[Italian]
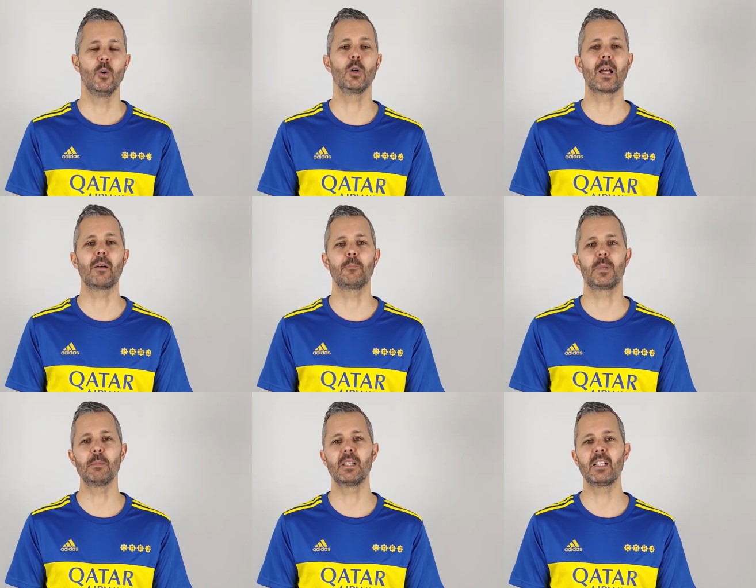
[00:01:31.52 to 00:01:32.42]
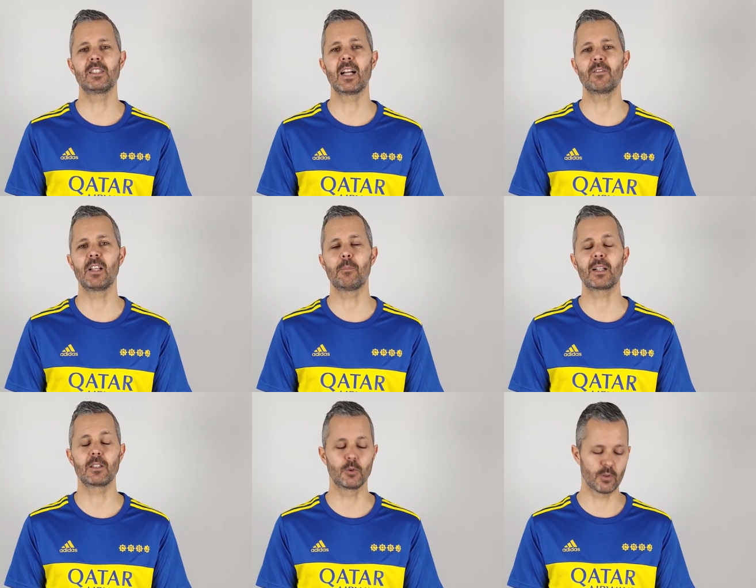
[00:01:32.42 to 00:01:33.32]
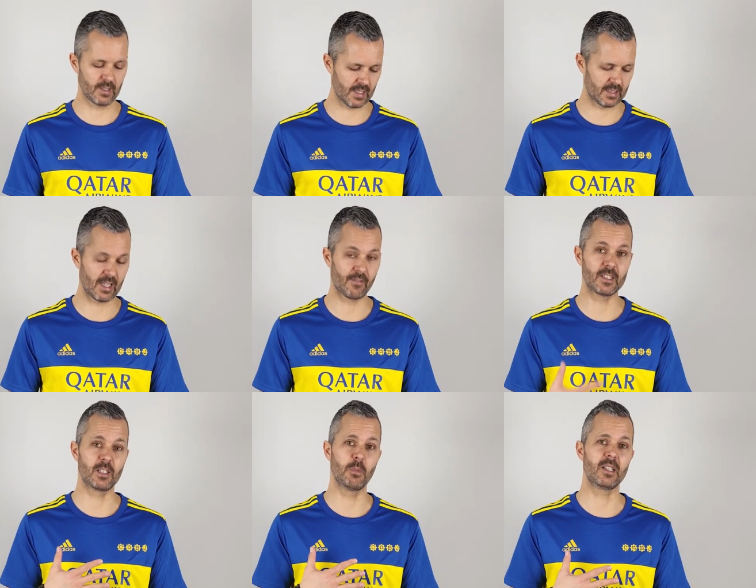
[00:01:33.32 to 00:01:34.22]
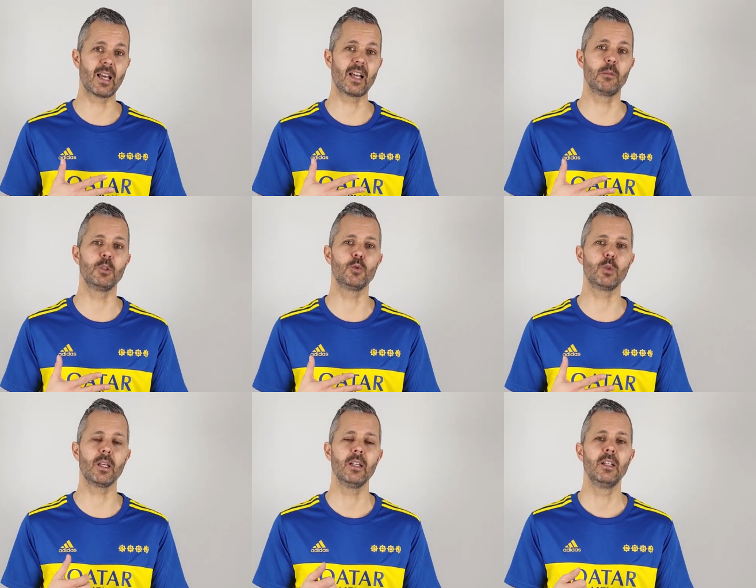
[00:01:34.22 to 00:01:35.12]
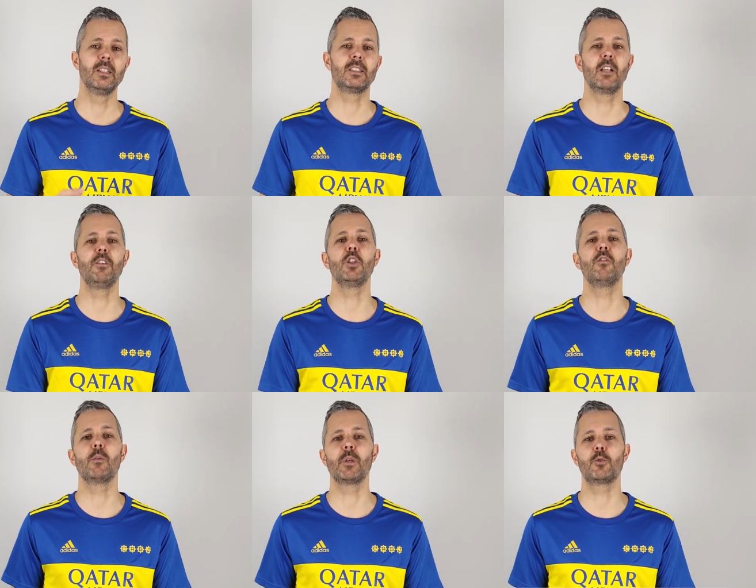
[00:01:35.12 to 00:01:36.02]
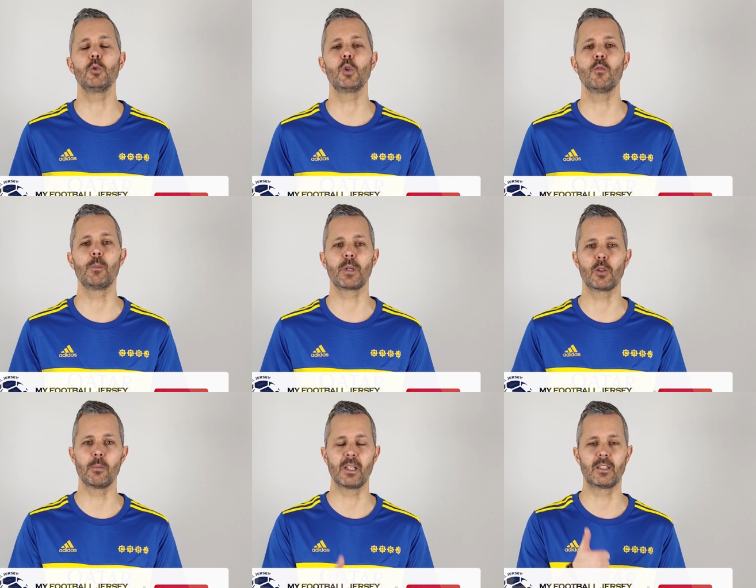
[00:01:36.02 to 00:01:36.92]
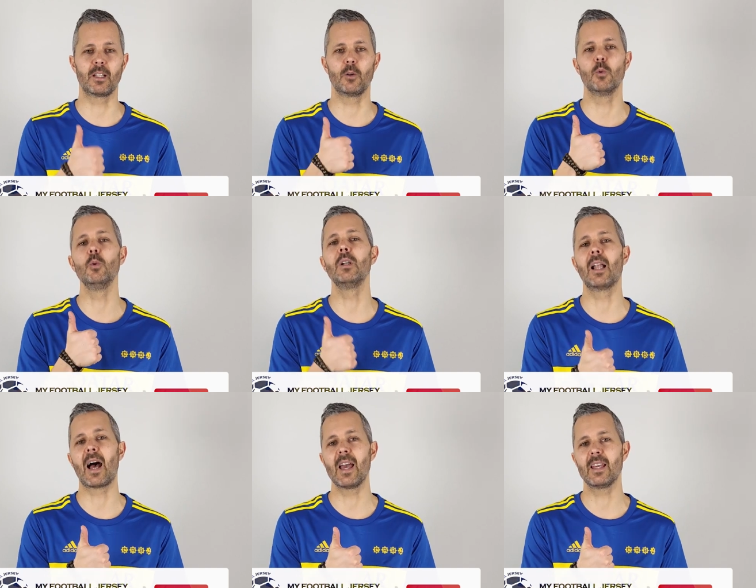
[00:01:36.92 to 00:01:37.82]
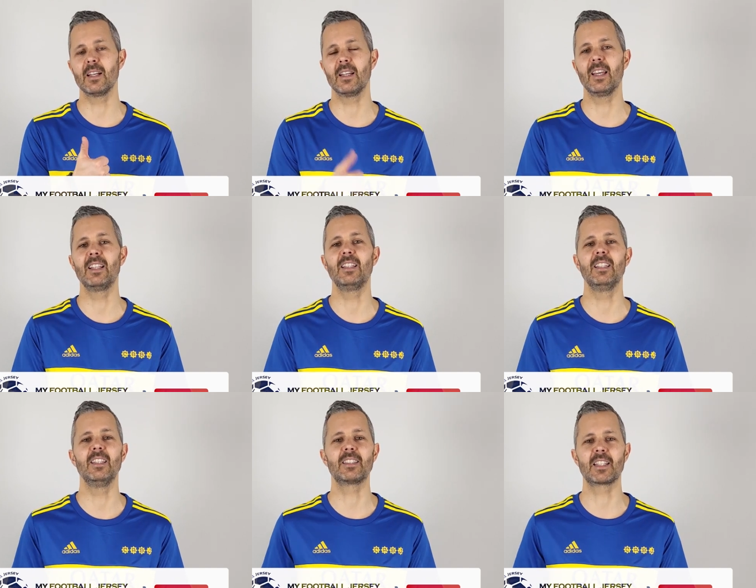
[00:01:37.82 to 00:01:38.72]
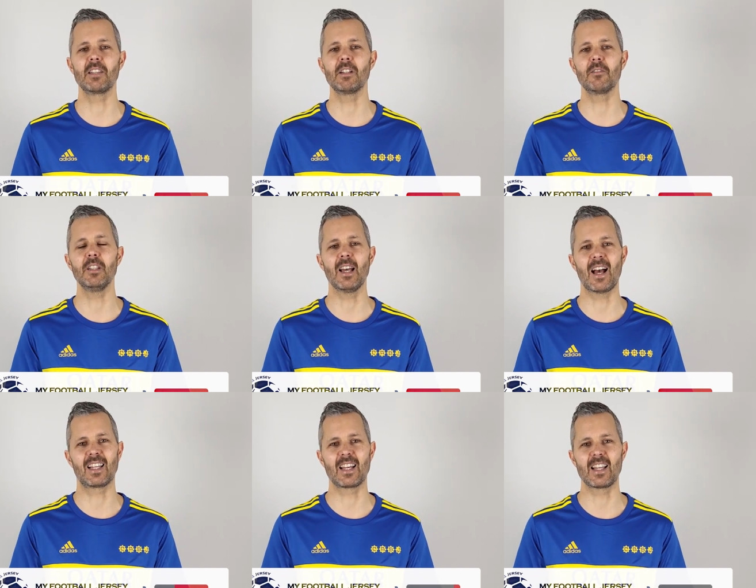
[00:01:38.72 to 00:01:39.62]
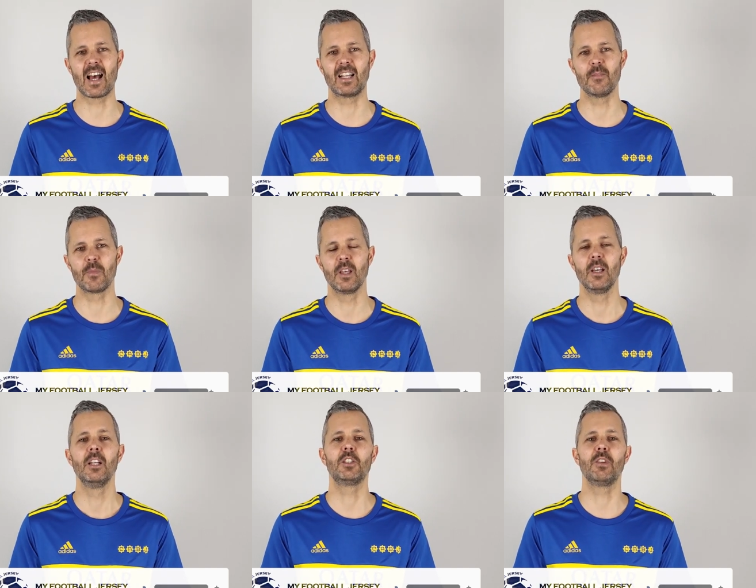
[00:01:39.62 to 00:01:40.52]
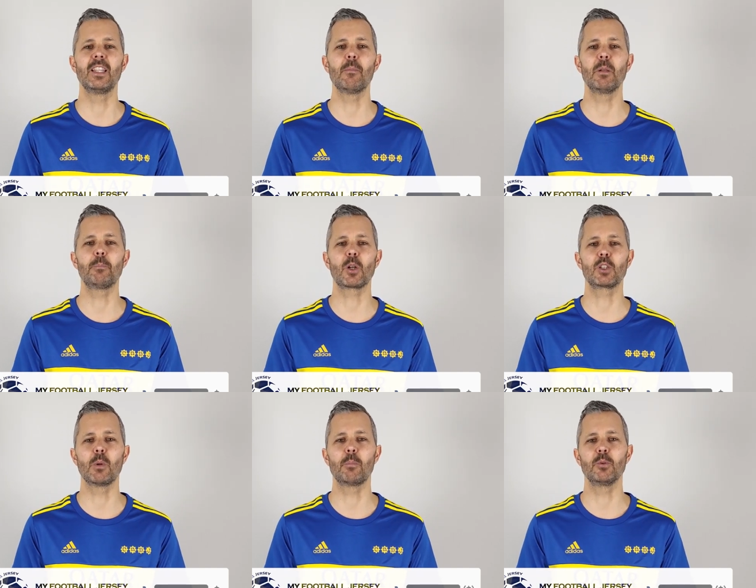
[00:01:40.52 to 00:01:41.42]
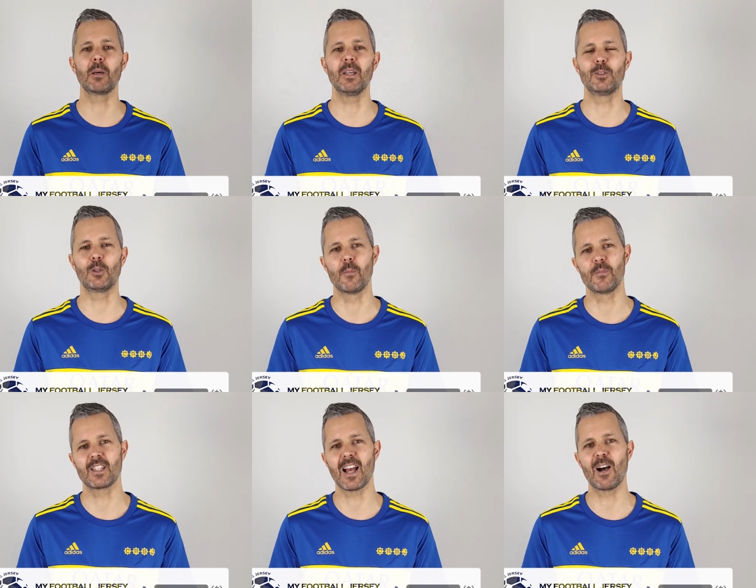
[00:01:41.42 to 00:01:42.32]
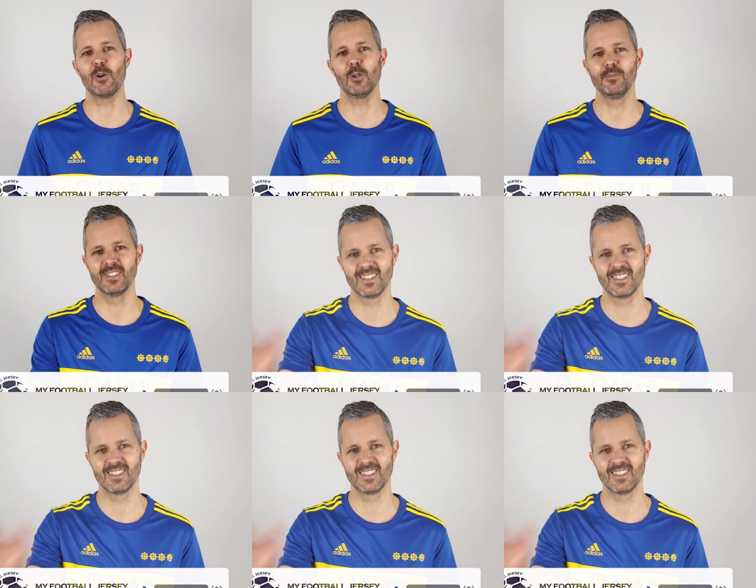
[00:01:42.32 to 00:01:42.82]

Ora, prima di lasciarvi alla parte in cui vedrete la vestibilità e le misure, se il video vi è piaciuto vi prego di mettere un like e di iscrivervi al canale. Ci vediamo al prossimo appuntamento, ciao!